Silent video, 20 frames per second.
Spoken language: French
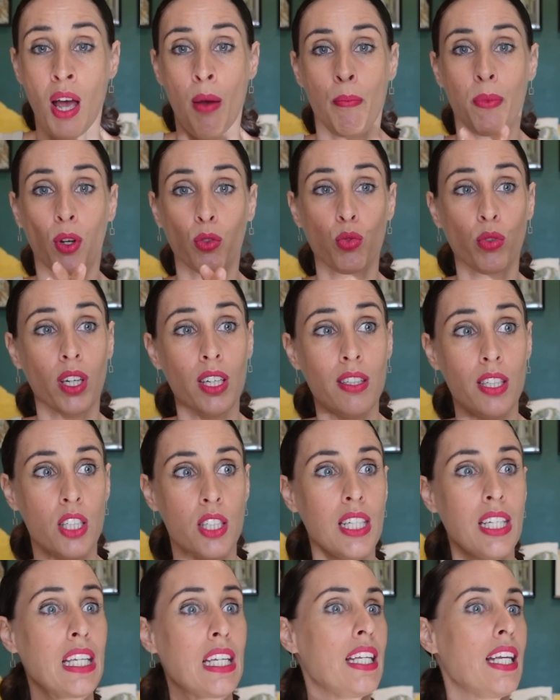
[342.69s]
Mais en tout cas,
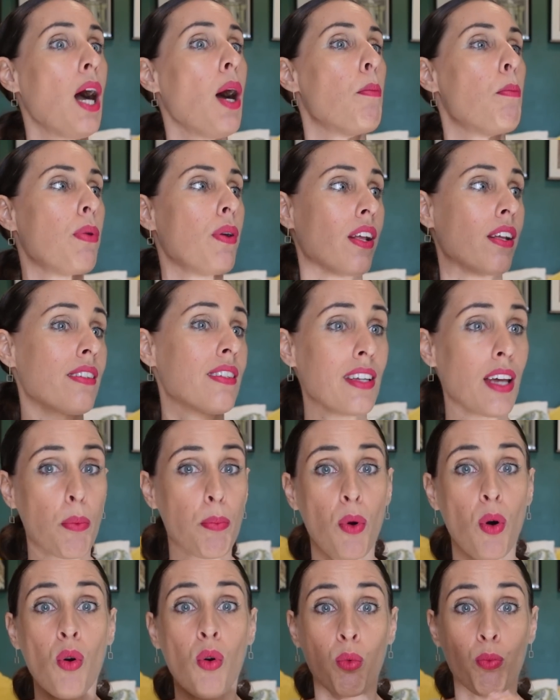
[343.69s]
sachez qu'il y a plein de
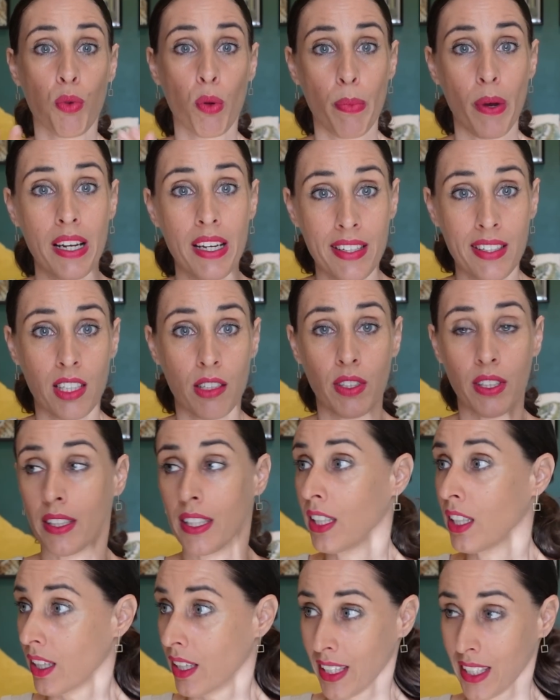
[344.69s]
serpents, on peut pas les
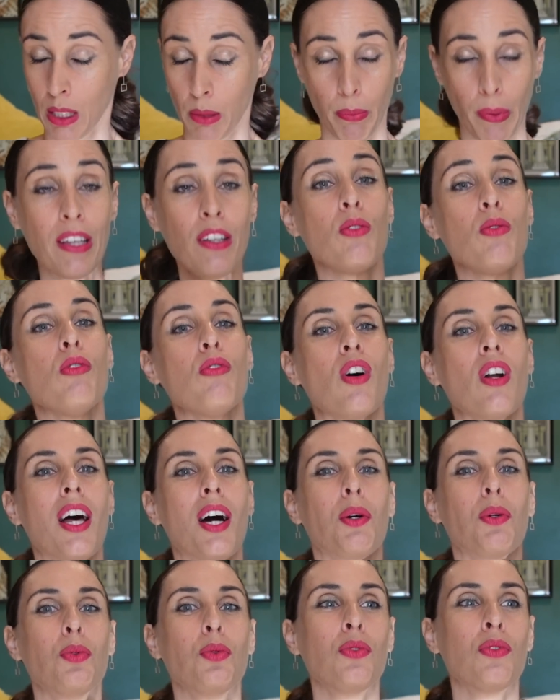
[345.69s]
éviter. Il y en a qui passent devant la
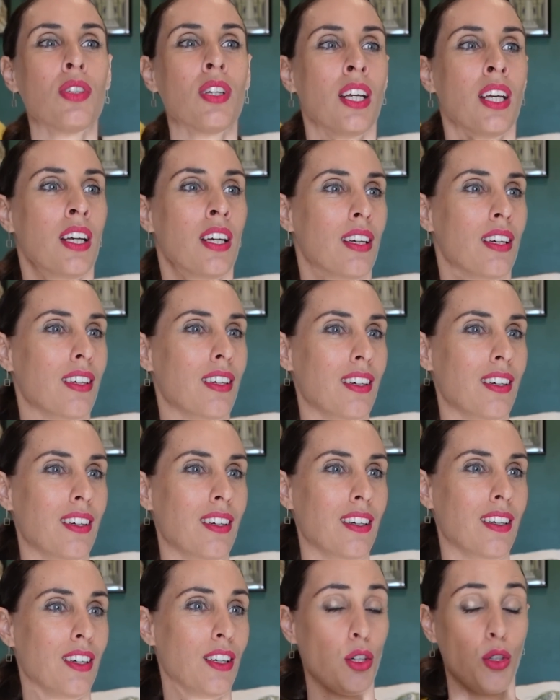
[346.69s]
route
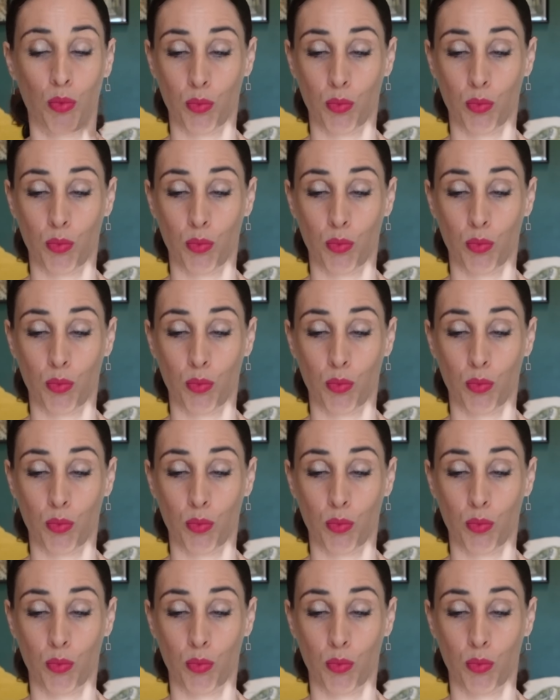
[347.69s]
euh,